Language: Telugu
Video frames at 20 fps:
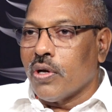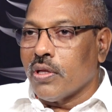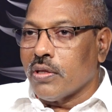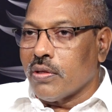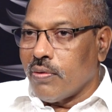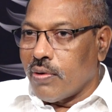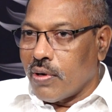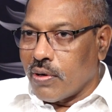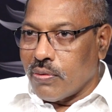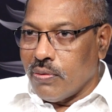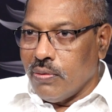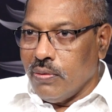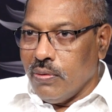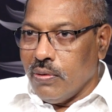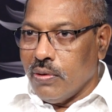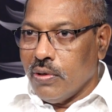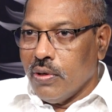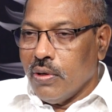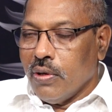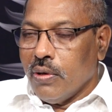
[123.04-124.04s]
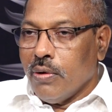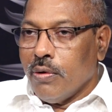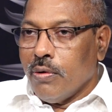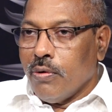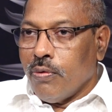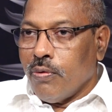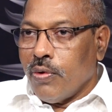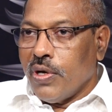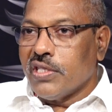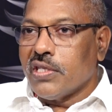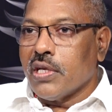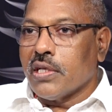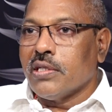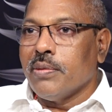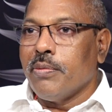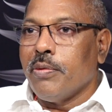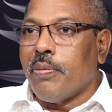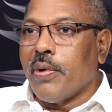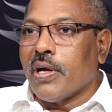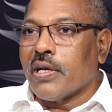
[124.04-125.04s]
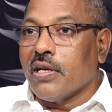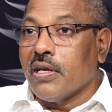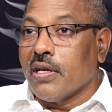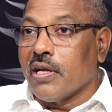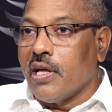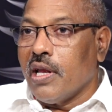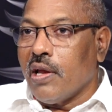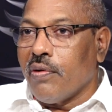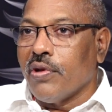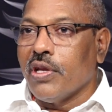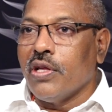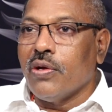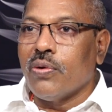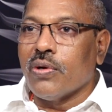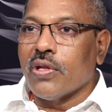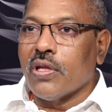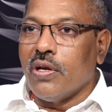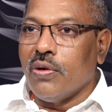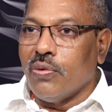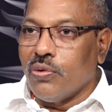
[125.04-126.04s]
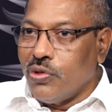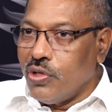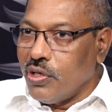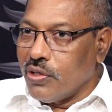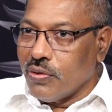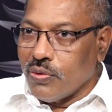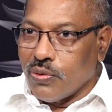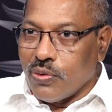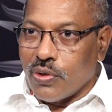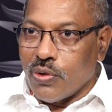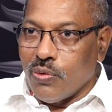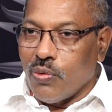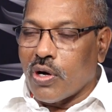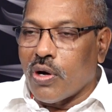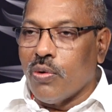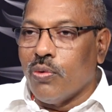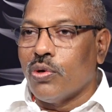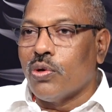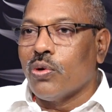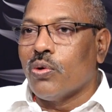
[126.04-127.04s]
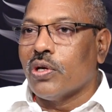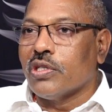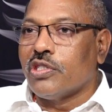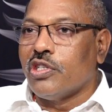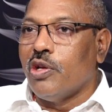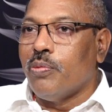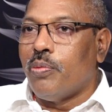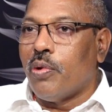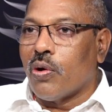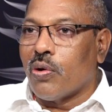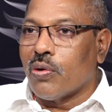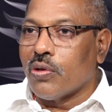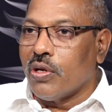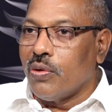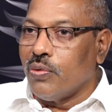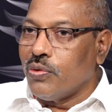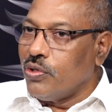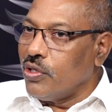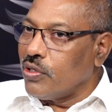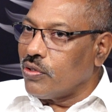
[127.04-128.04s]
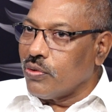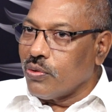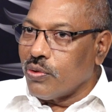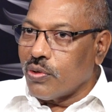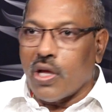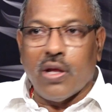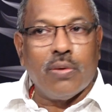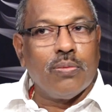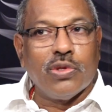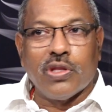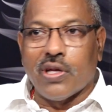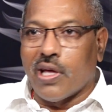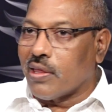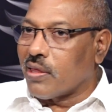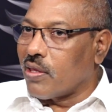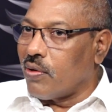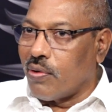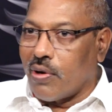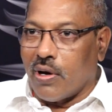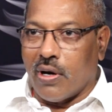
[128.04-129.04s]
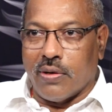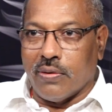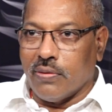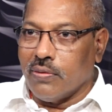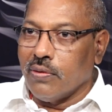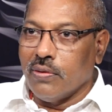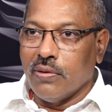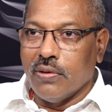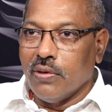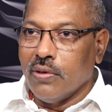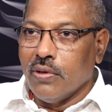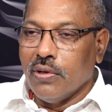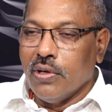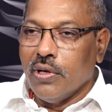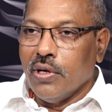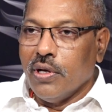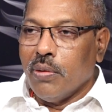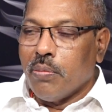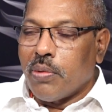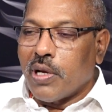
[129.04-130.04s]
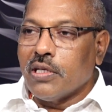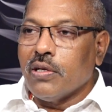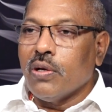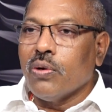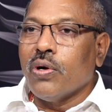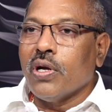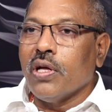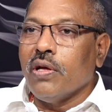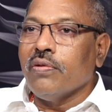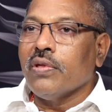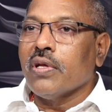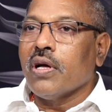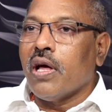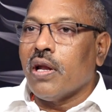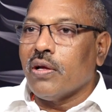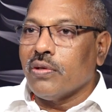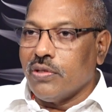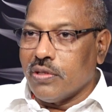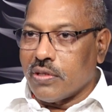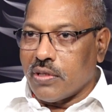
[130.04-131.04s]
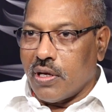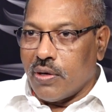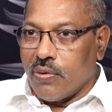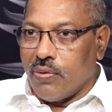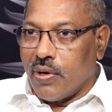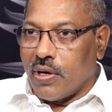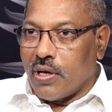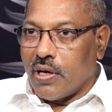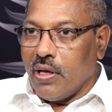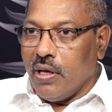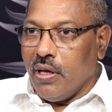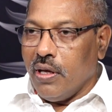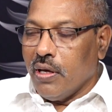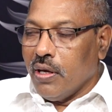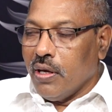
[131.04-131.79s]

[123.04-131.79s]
ఉన్నంత వరకు వైఎస్ఆర్సీపీ పార్టీని గెలవనీయకూడదనే ఉద్దేశంతో ఒక్క ఓటు కూడా చిరిపోకూడదనే ఉద్దేశంతో ఆయన ముందుకెళ్తా ఉన్నాడు ప్రజలు కూడా ఏ విధంగా ఆలోచిస్తారు అంటే